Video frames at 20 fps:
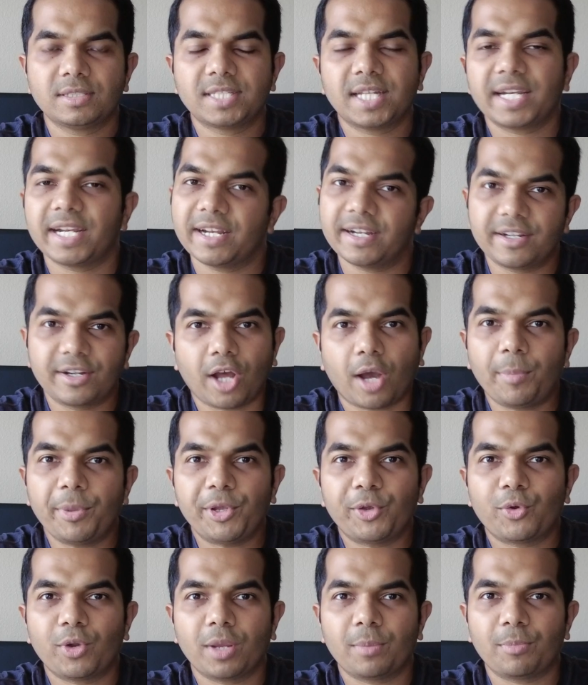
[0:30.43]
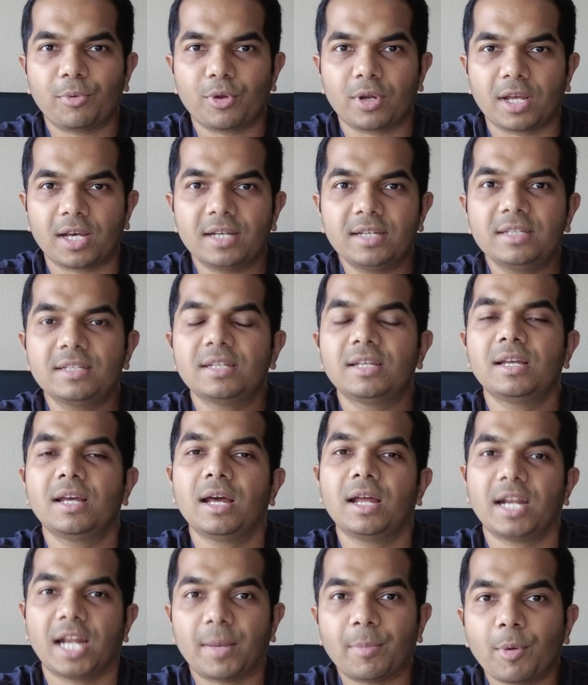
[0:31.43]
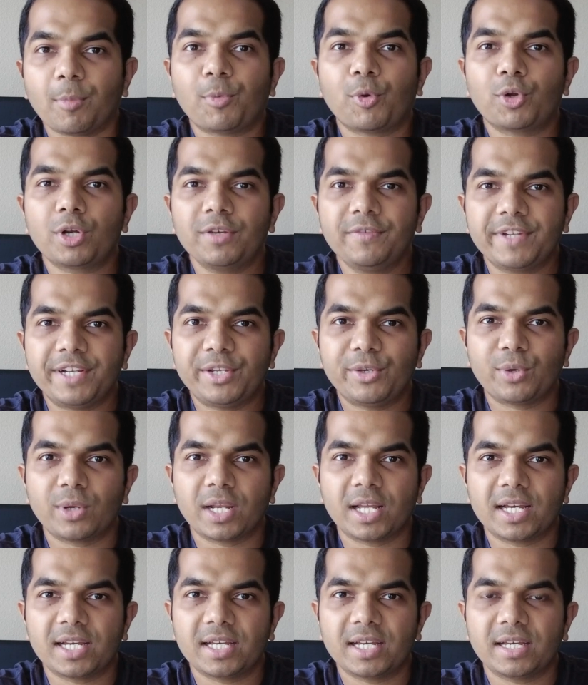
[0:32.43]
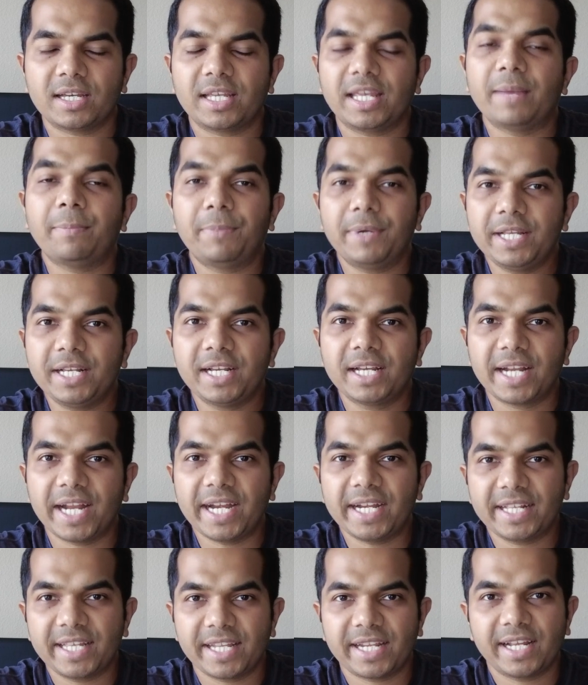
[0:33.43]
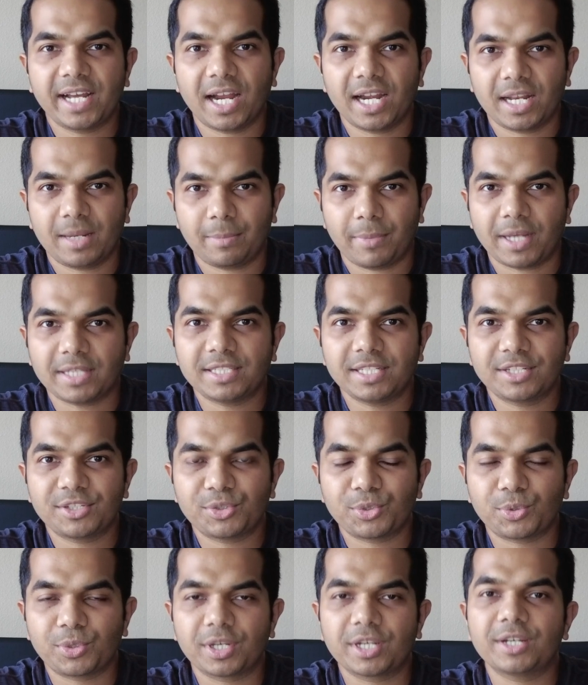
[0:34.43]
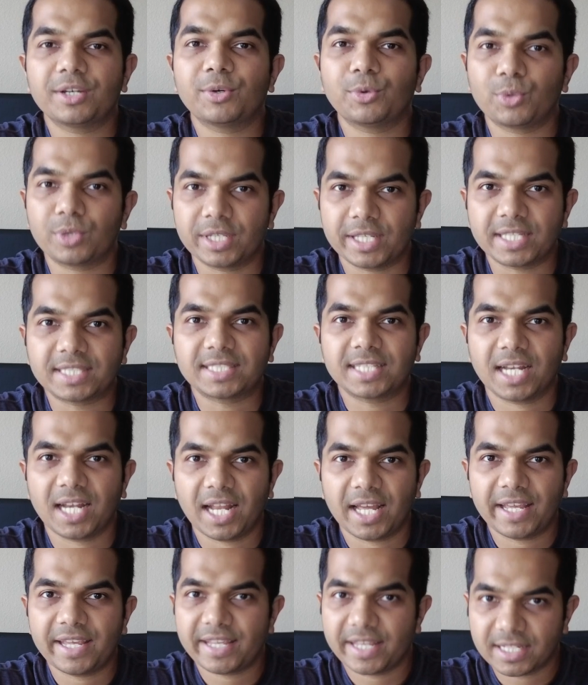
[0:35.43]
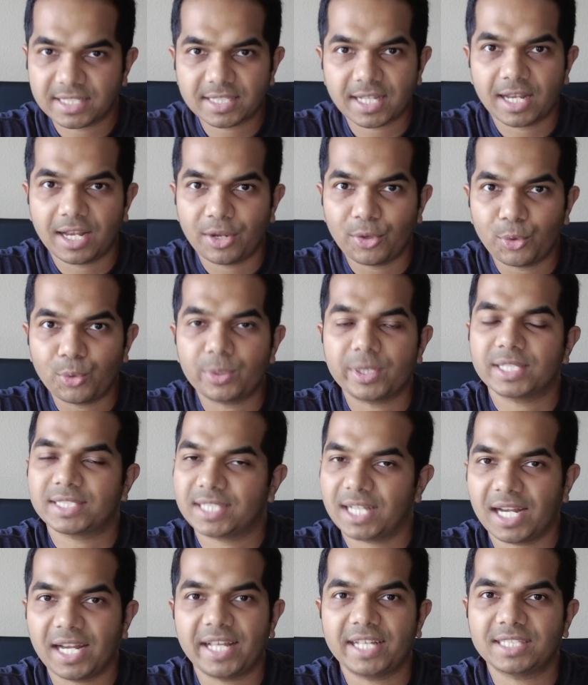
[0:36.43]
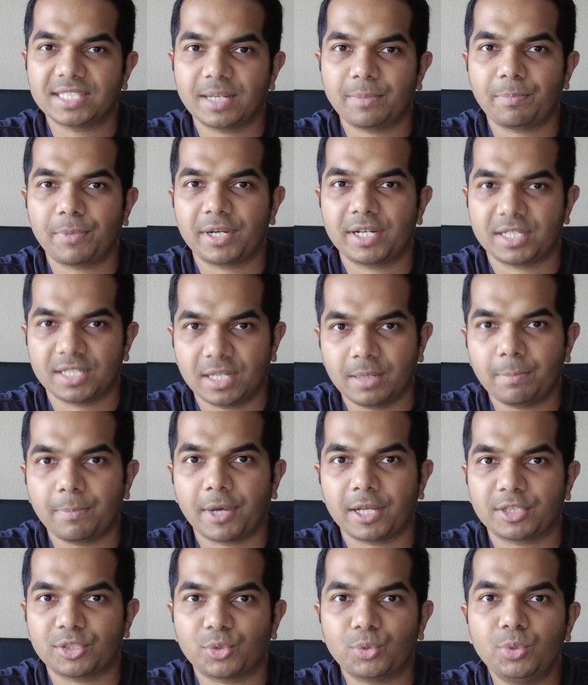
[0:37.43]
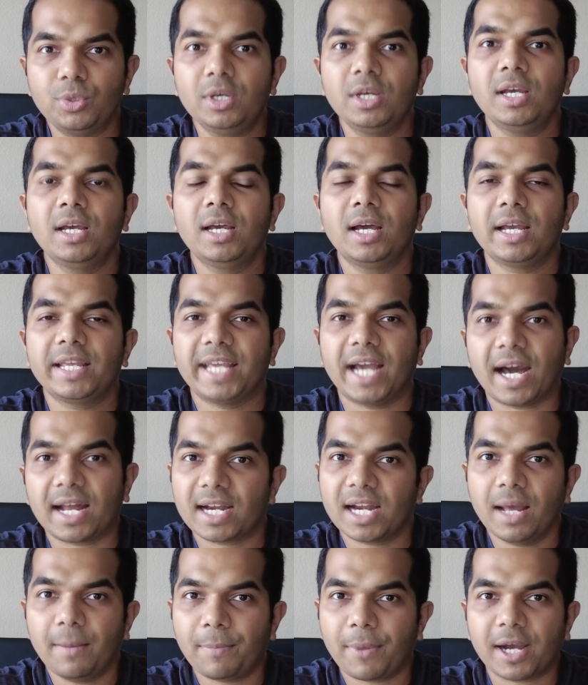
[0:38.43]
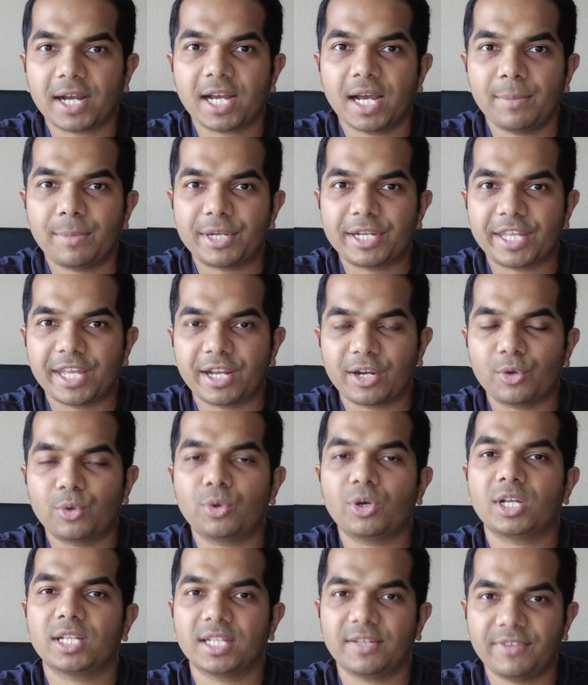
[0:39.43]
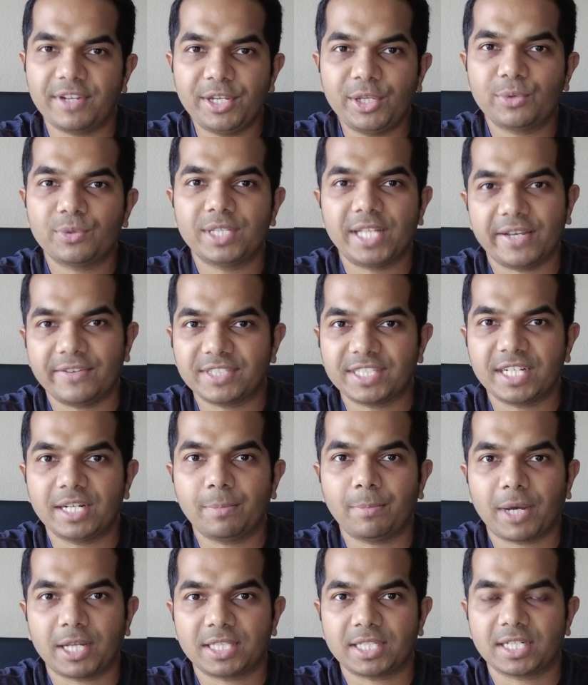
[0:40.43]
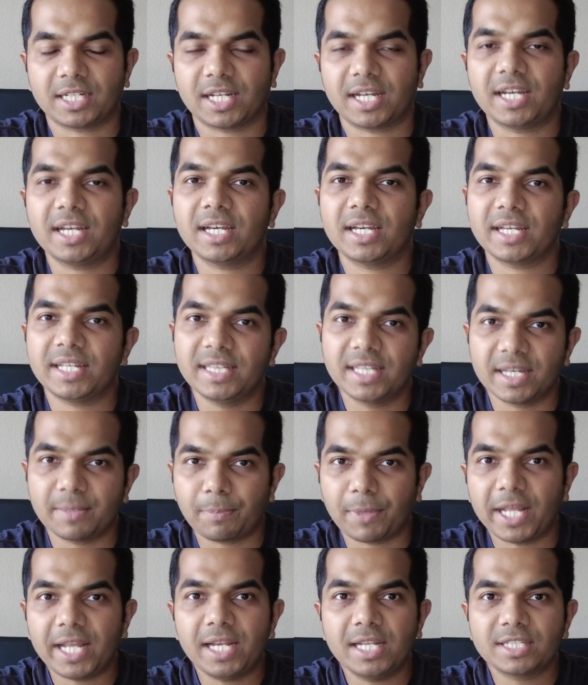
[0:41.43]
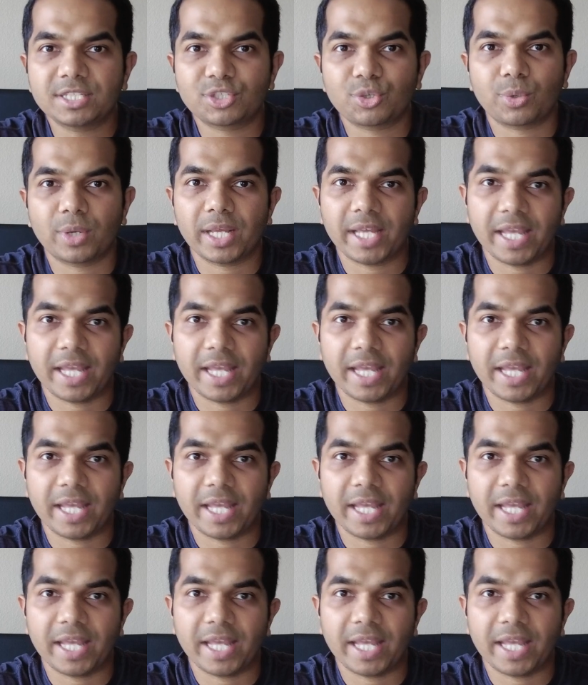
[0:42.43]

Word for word: சரி டாபிக் உள்ளே போகலாம் நம்ம போன வீடியோவில் எப்படி கிரேட் கிரிகாலன் அண்ட் மேஜிக் ஷோக்கு ஒரு எஸ்எல்ஐ எஸ்எல்ஓ எஸ்எல்ஏ செட் பண்ணுறதுன்னு பார்த்தோம் யாரெல்லாம் பார்க்காம இருக்கீங்களோ அந்த வீடியோவை தயவுசெய்து பார்த்துருங்க இந்த பிளேலிஸ்ட்டோட